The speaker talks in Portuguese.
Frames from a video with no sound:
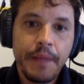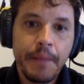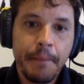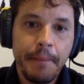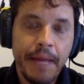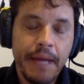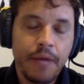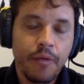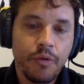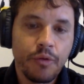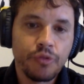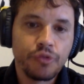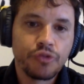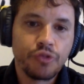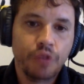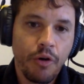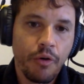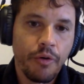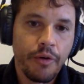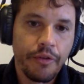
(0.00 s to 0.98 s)
bem quando
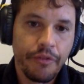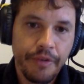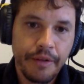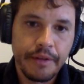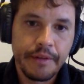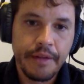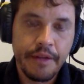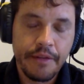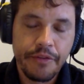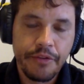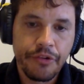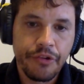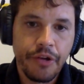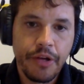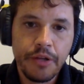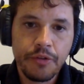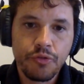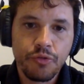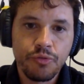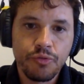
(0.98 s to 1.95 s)
jogam assim desse
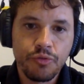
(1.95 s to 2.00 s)
jeito,